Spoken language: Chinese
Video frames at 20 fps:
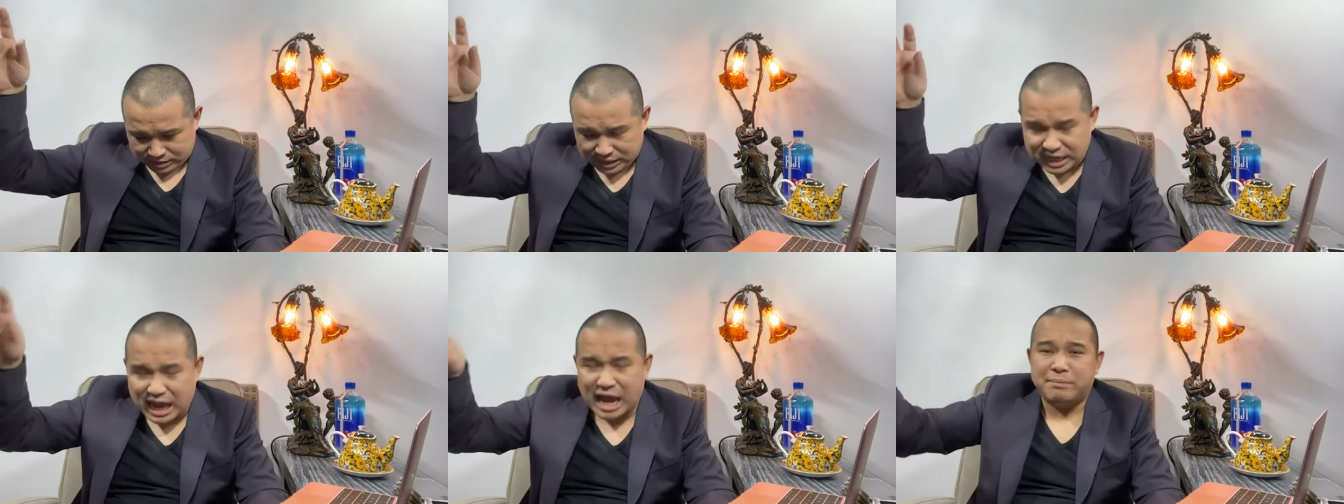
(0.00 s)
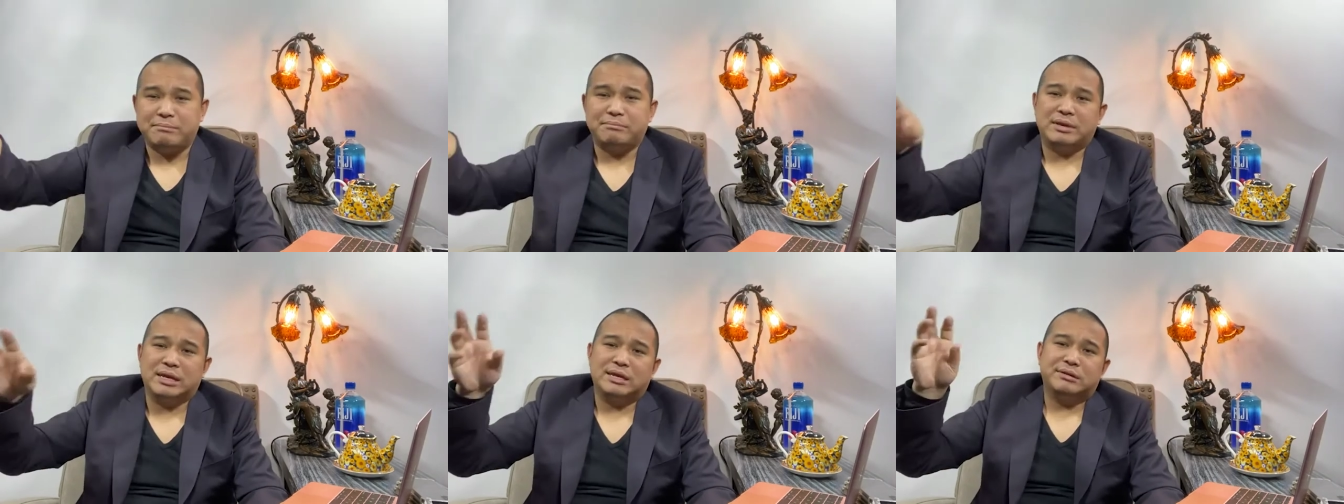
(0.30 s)

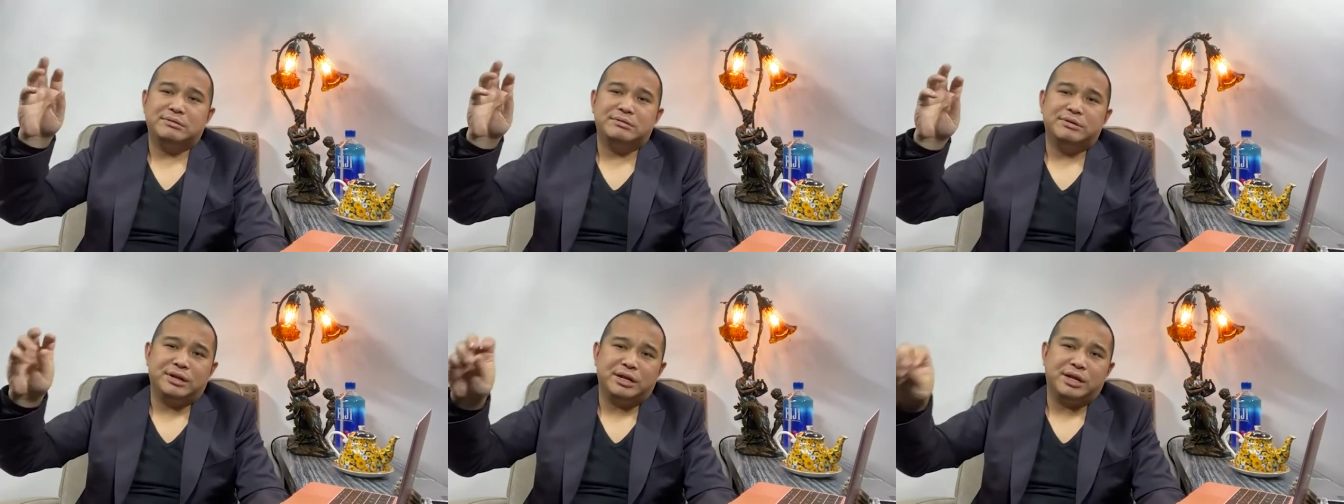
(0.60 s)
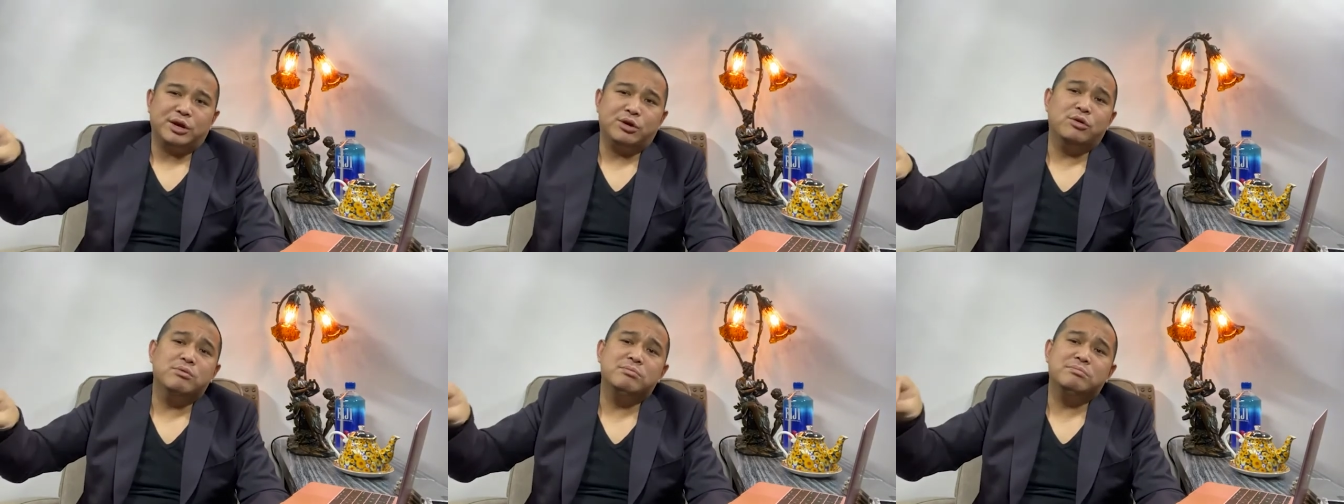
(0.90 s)
难民
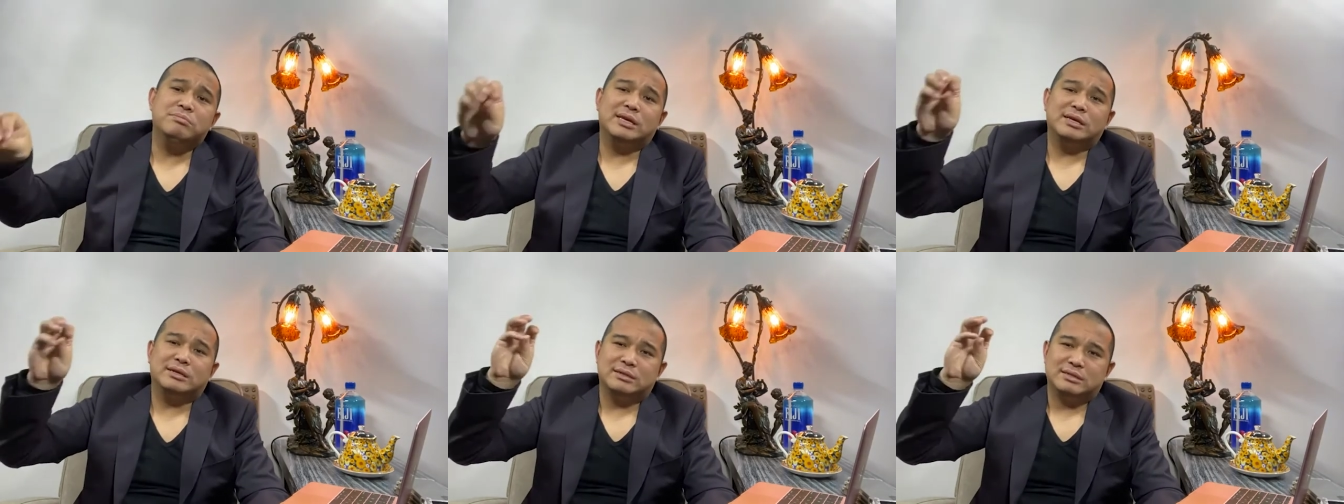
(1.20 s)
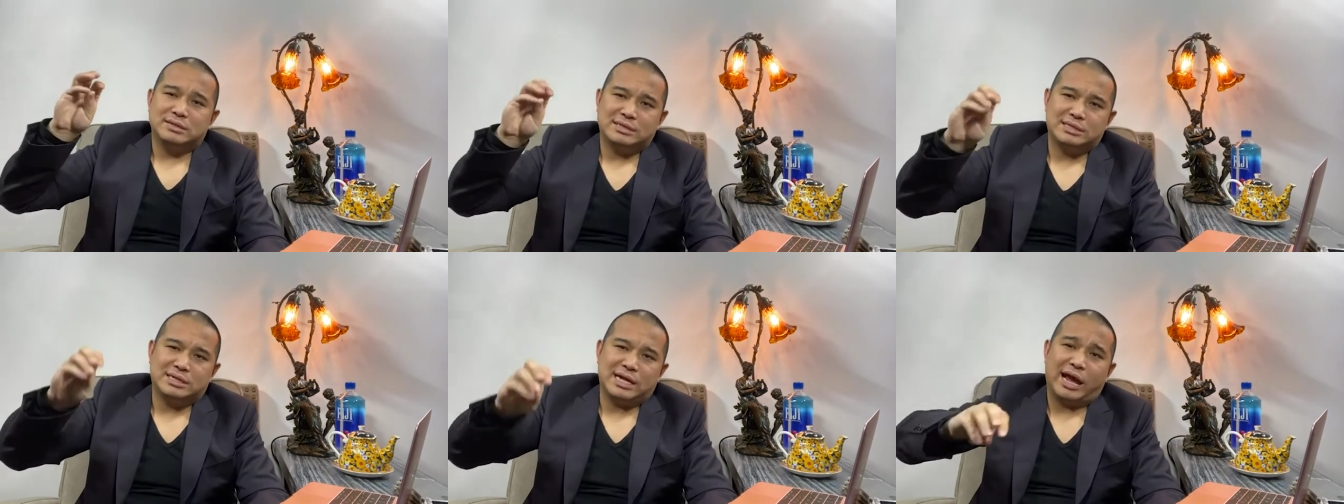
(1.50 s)
流民
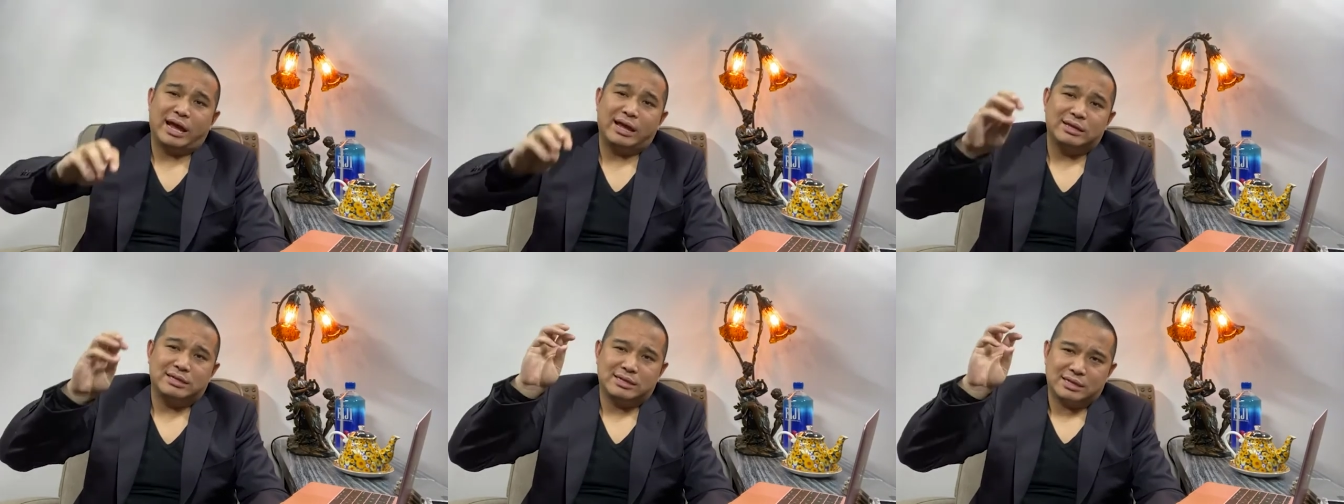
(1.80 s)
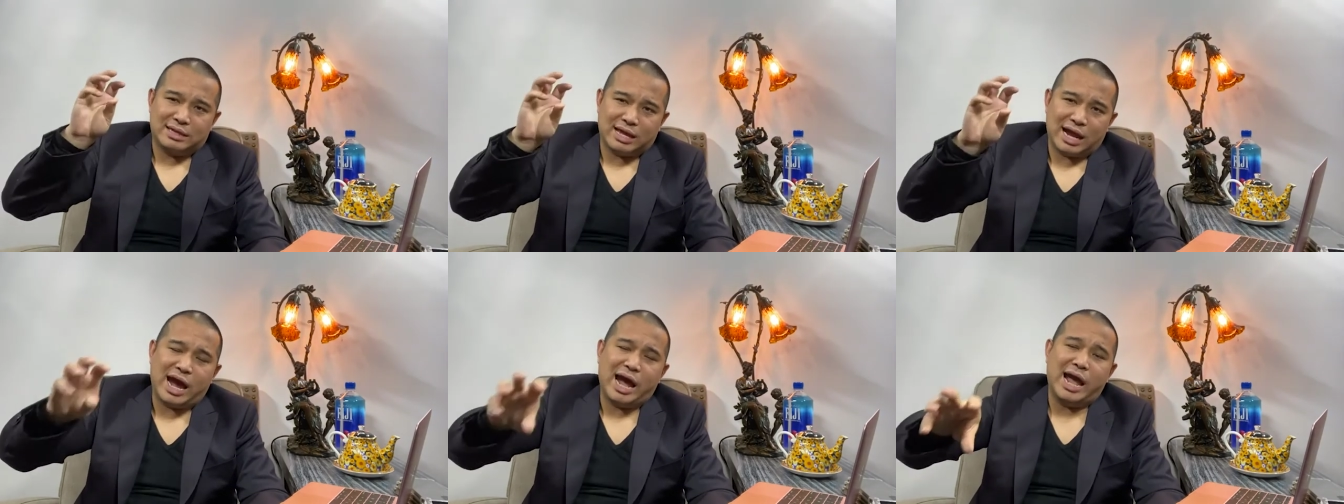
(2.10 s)
在
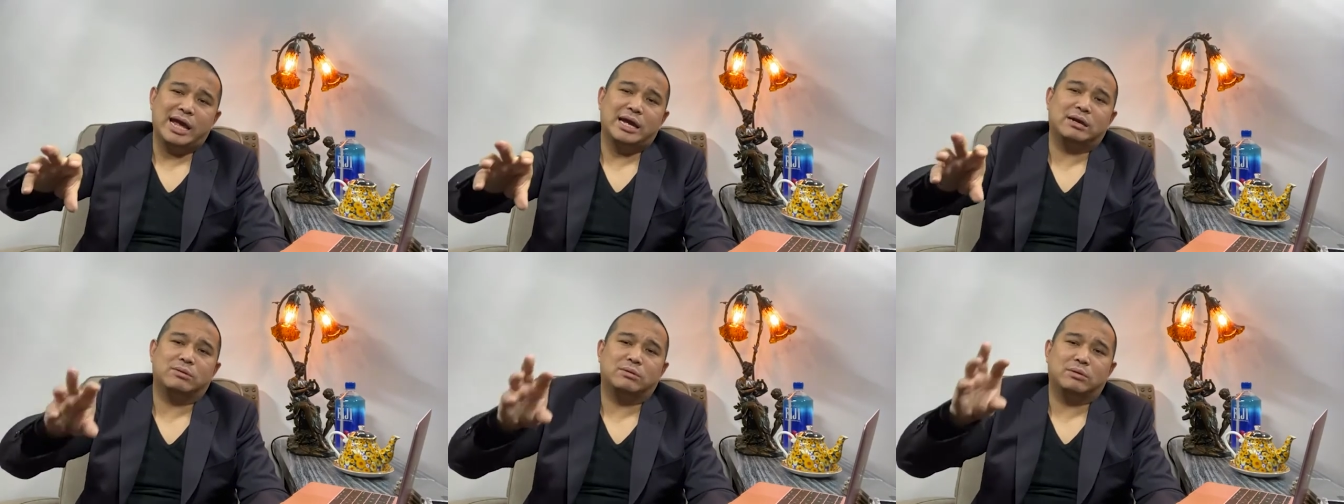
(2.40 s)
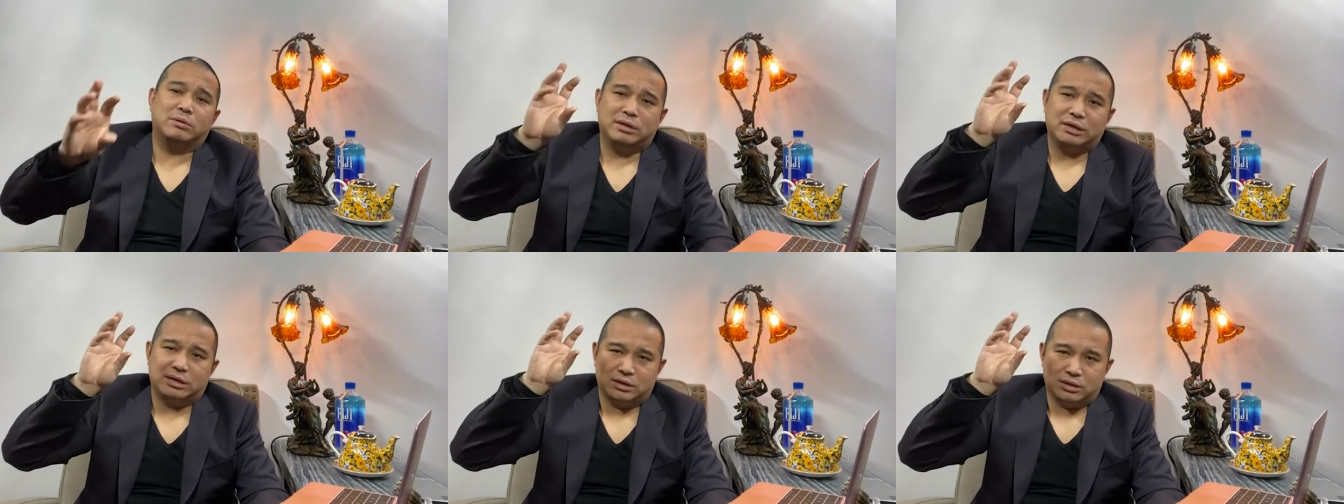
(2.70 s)
泰
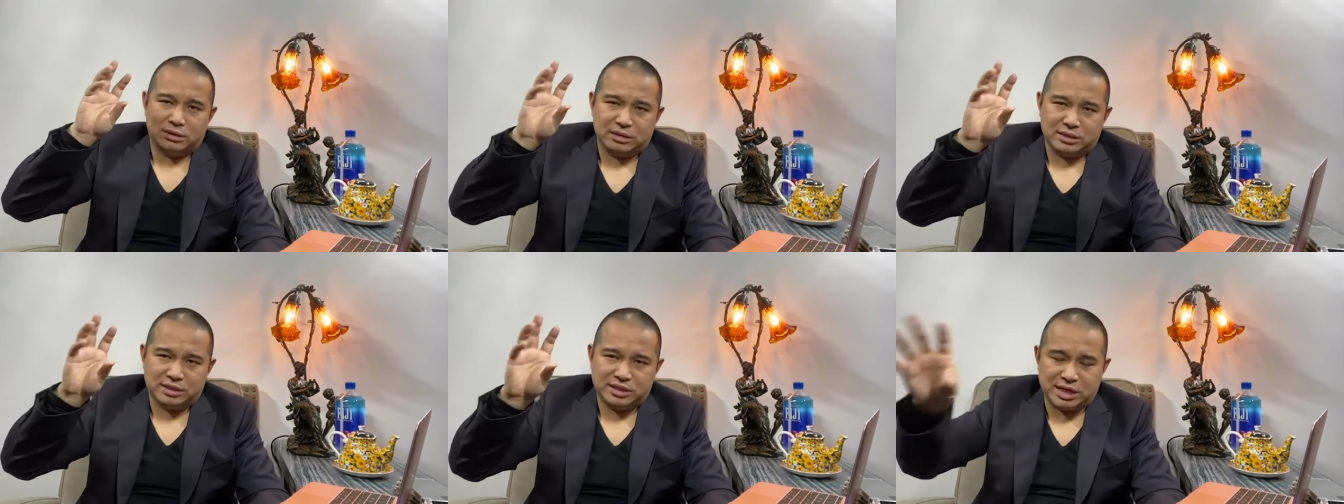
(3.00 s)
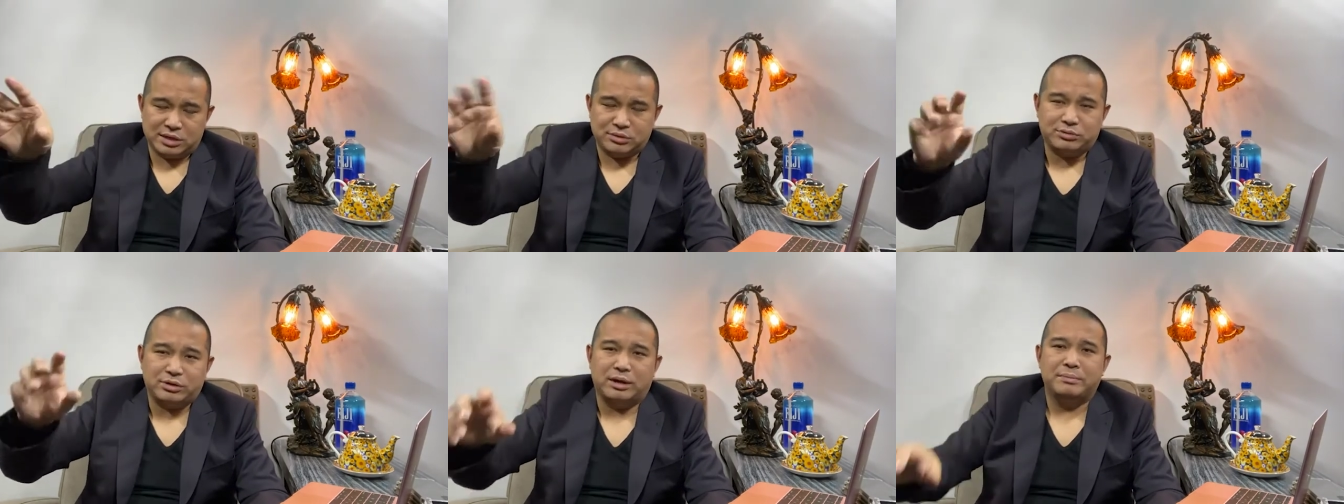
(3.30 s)
国的
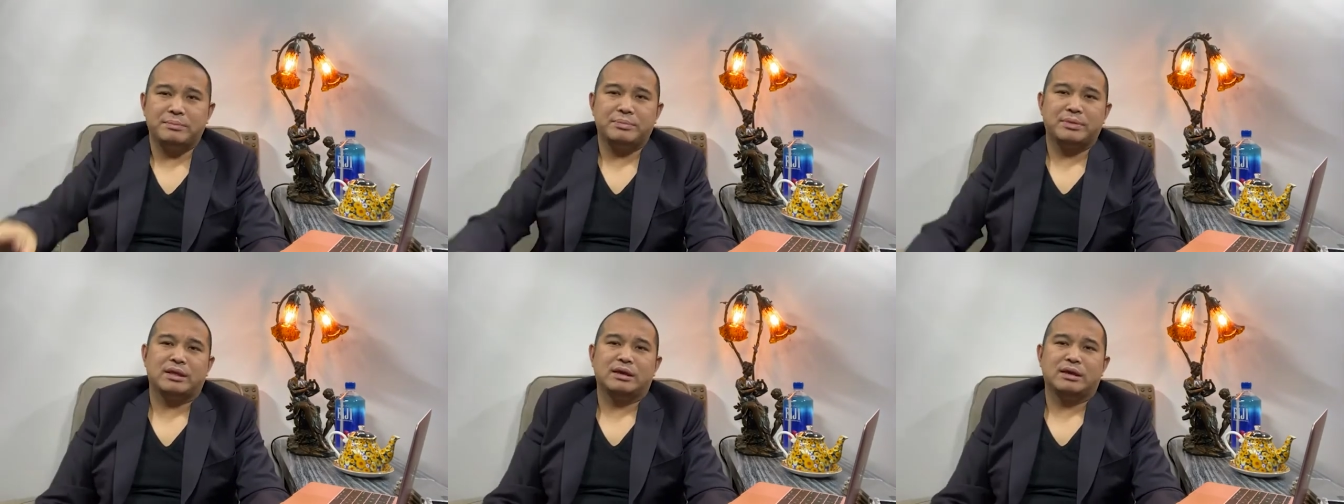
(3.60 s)
现状。